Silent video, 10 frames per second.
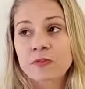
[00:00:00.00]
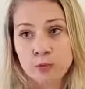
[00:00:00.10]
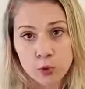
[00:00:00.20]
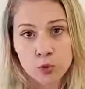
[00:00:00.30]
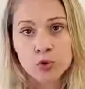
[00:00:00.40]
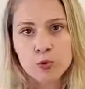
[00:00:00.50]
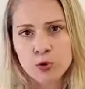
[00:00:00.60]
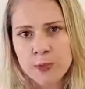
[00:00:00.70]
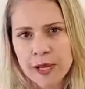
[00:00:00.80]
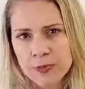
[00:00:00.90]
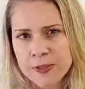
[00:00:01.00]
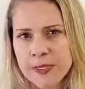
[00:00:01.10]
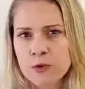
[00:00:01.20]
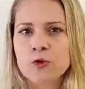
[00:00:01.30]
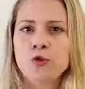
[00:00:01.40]
produz muito mais, mas
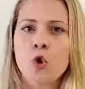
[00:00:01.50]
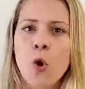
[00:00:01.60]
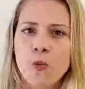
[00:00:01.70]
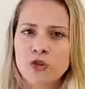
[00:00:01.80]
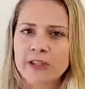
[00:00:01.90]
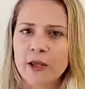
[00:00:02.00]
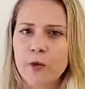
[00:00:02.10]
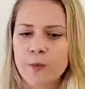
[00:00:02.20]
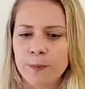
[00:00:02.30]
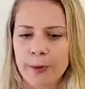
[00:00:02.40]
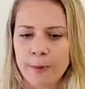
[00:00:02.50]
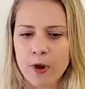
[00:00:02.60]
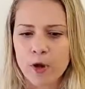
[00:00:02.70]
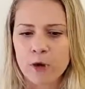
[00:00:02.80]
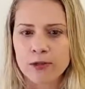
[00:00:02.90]
aí o nosso corpo já tem um papel
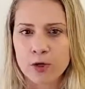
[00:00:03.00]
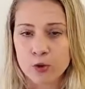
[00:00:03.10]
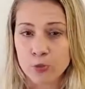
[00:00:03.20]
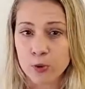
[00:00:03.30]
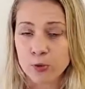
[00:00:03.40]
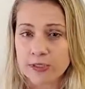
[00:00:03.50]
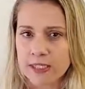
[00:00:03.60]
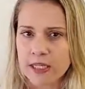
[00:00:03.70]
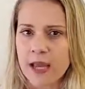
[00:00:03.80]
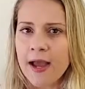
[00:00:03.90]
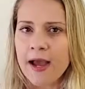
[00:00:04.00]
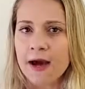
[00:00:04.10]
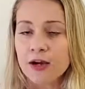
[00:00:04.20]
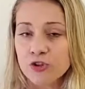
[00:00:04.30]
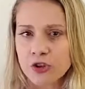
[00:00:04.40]
regulatório de produzir
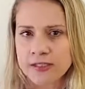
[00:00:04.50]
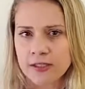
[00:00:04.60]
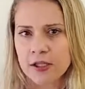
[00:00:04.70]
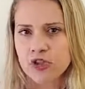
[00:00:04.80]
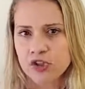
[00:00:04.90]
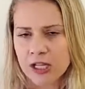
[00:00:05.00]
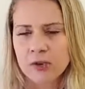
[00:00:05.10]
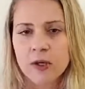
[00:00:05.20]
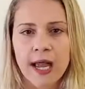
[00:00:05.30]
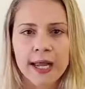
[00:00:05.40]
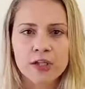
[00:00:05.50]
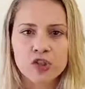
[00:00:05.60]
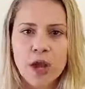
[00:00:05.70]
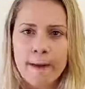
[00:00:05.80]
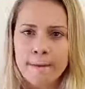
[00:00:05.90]
antioxidantes naturais,
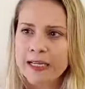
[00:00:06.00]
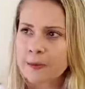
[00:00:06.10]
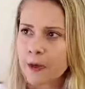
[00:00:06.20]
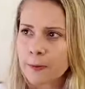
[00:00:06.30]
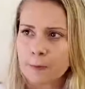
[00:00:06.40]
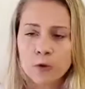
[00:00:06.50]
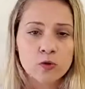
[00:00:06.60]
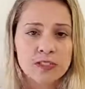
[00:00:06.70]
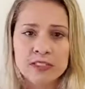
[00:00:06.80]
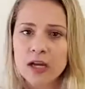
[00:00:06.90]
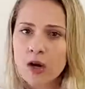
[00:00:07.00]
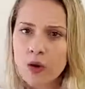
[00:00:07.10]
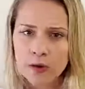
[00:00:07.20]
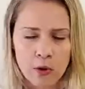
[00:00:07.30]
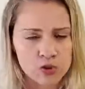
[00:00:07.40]
mas a própria poluição
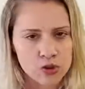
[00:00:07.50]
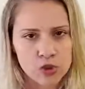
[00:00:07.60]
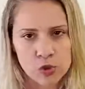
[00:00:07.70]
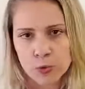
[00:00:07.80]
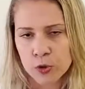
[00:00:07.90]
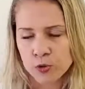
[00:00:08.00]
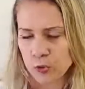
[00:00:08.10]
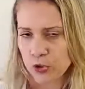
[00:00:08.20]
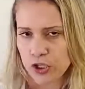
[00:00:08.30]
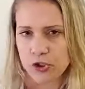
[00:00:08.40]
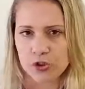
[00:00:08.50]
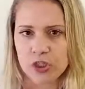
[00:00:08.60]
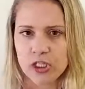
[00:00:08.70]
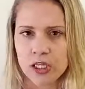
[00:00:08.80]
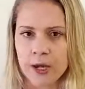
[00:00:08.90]
a qual a gente é exposto no dia a
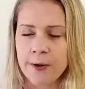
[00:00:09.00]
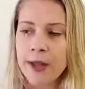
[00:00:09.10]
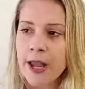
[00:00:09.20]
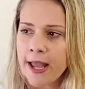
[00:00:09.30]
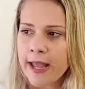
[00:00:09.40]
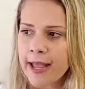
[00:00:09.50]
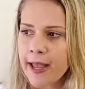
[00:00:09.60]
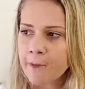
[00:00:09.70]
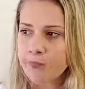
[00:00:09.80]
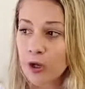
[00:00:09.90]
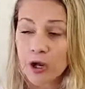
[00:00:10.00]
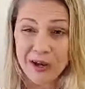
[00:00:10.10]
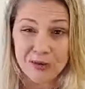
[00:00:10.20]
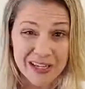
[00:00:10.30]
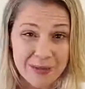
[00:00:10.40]
dia, é,
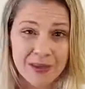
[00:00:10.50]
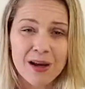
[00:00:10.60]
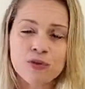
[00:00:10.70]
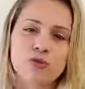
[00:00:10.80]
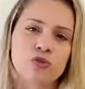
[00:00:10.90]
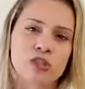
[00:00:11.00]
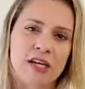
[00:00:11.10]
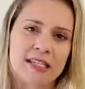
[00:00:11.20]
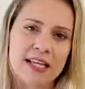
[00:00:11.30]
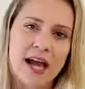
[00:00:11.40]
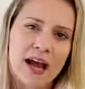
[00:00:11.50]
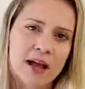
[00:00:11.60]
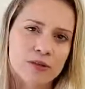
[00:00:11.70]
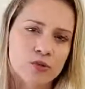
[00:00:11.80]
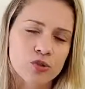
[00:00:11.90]
os alimentos
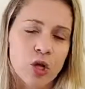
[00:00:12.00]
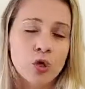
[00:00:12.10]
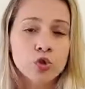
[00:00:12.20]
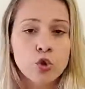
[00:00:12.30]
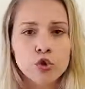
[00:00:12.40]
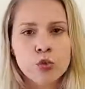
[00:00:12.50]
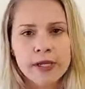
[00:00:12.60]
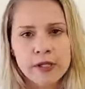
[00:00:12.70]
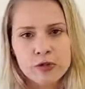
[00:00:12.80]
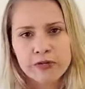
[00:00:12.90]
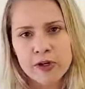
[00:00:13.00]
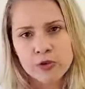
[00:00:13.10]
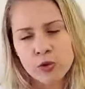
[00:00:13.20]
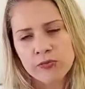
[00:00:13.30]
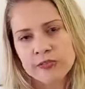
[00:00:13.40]
industrializados, tudo isso faz
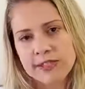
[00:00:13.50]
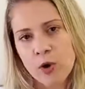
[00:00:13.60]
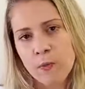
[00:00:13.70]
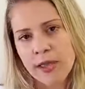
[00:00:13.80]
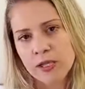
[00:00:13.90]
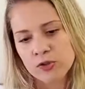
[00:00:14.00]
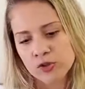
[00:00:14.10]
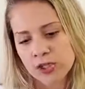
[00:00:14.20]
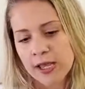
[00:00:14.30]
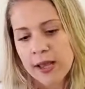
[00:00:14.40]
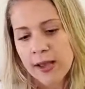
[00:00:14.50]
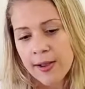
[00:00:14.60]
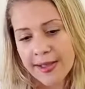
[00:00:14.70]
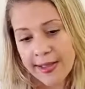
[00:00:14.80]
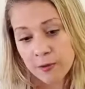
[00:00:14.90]
com que você aumente
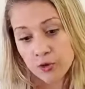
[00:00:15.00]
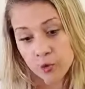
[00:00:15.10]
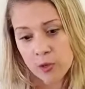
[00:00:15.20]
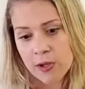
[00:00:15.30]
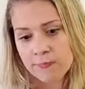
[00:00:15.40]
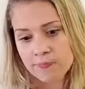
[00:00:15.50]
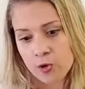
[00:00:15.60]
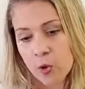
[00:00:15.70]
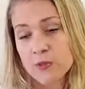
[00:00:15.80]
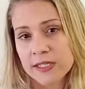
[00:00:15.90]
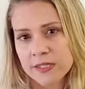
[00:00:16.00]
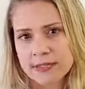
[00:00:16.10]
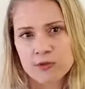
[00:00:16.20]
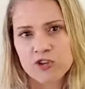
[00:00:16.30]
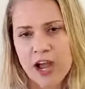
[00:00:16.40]
é, a sua
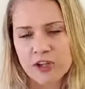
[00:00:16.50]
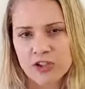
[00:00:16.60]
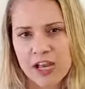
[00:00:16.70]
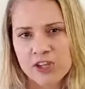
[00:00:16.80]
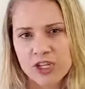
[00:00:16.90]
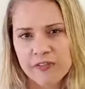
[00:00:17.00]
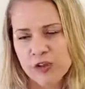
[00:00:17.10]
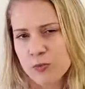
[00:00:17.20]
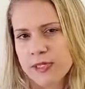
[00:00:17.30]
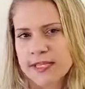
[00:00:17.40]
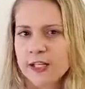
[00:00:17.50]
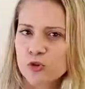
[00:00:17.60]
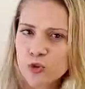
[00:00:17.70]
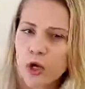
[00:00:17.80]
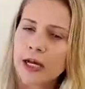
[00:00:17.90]
concentração de radicais livres
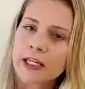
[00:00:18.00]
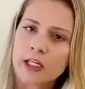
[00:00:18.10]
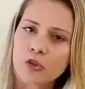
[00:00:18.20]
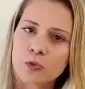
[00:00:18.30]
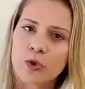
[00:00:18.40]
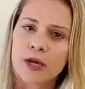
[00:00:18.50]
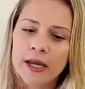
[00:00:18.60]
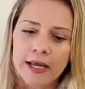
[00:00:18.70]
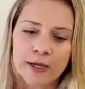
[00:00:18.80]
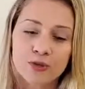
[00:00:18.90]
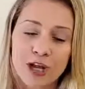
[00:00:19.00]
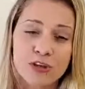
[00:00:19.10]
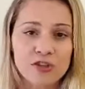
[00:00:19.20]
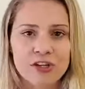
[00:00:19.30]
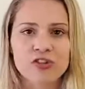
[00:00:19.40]
presentes no organismo. E os
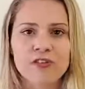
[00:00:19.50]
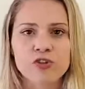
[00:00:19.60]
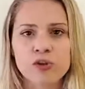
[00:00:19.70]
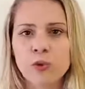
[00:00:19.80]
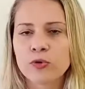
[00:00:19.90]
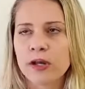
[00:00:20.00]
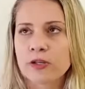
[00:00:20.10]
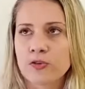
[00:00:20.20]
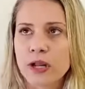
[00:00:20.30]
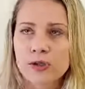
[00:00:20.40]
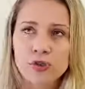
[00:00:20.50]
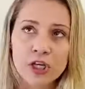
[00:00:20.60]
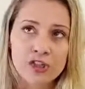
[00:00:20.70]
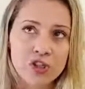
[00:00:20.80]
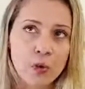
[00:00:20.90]
radicais livres estão muito relacionados
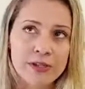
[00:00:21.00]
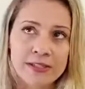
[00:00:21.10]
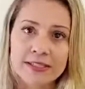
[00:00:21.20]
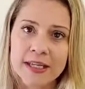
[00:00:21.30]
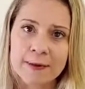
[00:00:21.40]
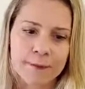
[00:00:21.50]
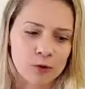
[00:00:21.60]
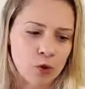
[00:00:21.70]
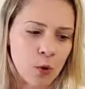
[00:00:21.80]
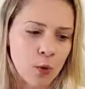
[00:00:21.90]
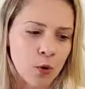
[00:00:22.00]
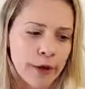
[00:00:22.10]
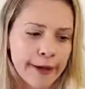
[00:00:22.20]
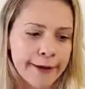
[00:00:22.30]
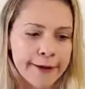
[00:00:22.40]
desde a coisas simples, como
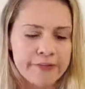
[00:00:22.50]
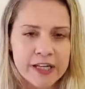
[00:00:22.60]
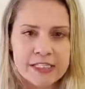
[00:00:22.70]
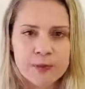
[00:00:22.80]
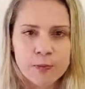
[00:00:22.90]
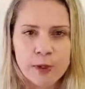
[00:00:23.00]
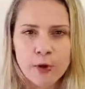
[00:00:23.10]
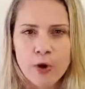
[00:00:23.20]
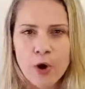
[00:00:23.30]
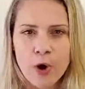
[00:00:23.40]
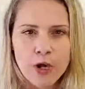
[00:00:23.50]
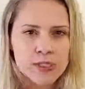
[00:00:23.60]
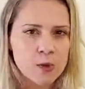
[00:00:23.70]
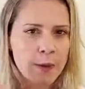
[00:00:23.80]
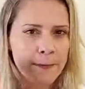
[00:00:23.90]
envelhecimento
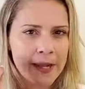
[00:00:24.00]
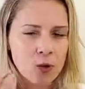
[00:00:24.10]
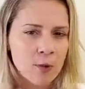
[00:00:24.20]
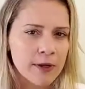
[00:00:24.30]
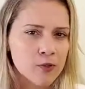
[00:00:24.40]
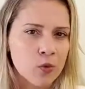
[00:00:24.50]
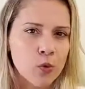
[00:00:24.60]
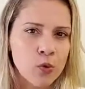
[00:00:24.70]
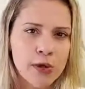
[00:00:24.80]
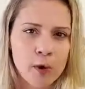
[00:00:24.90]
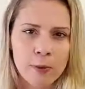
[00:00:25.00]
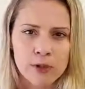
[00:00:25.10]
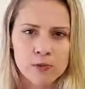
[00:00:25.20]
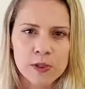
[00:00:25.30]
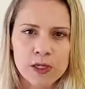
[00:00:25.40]
precoce, uma pele com mais ruga, com
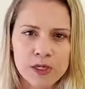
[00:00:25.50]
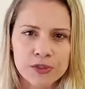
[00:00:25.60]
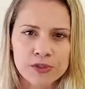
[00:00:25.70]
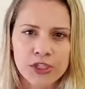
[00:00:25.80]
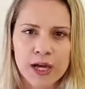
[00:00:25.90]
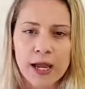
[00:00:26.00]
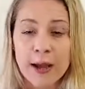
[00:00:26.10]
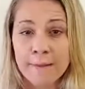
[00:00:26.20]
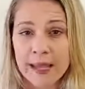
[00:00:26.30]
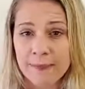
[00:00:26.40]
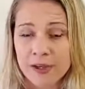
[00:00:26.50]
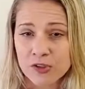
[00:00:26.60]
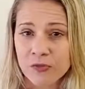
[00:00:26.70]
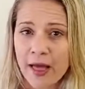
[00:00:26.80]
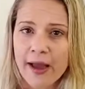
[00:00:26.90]
mais mancha, pele
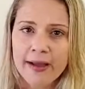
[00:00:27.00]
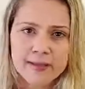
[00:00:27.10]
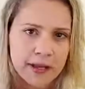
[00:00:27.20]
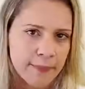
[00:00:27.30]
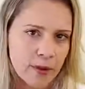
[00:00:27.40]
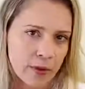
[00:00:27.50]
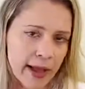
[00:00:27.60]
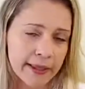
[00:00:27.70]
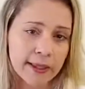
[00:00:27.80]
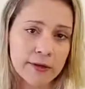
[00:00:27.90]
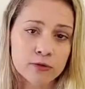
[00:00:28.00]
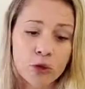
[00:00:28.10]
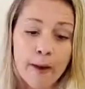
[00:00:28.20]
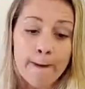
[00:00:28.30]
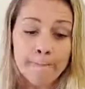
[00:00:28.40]
mais flácida, cabelo caindo,
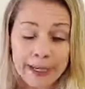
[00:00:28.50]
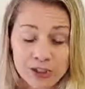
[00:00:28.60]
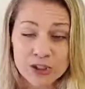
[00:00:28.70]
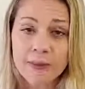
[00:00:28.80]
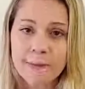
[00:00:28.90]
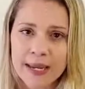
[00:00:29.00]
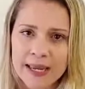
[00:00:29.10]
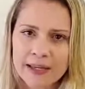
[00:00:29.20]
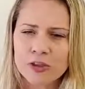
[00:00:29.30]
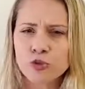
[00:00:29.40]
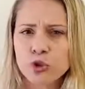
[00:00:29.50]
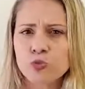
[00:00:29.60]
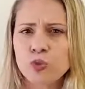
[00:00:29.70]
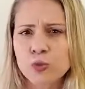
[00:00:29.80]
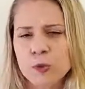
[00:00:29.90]
mas também a questões
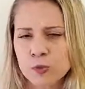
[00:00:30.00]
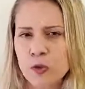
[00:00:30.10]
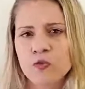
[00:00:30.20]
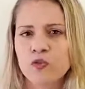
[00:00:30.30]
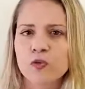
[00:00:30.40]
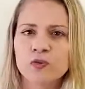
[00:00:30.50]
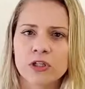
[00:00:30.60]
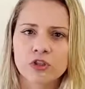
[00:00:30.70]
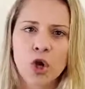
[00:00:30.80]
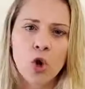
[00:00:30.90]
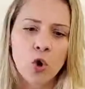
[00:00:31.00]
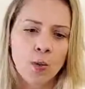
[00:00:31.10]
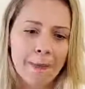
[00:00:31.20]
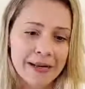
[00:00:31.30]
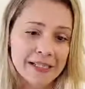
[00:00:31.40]
muito mais profundas,
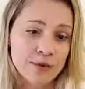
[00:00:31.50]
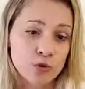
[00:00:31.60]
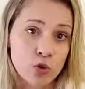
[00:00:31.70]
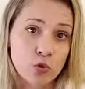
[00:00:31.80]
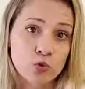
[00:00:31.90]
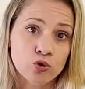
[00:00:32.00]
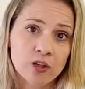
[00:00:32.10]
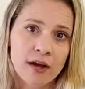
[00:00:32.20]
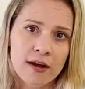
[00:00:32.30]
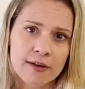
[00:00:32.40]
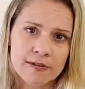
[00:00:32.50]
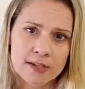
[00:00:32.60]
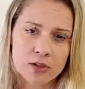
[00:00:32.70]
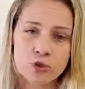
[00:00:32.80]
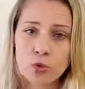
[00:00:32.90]
como aparecimento de alguns
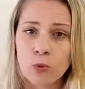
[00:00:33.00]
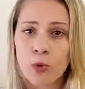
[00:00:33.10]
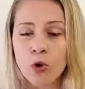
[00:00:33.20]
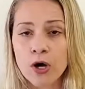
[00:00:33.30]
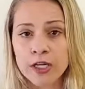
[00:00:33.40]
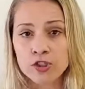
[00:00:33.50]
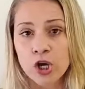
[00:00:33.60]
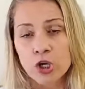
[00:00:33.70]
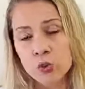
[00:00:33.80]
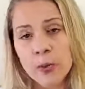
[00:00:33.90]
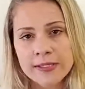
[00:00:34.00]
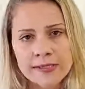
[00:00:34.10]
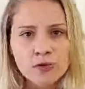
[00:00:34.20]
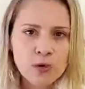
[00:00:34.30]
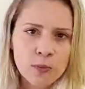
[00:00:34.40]
cânceres, tumores, doenças
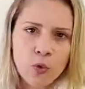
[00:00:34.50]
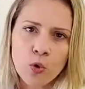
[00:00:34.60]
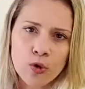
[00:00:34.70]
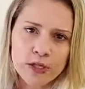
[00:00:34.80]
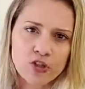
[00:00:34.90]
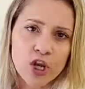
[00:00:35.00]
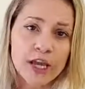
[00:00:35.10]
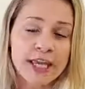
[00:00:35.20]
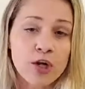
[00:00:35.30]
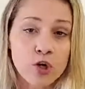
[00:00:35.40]
autoimunes e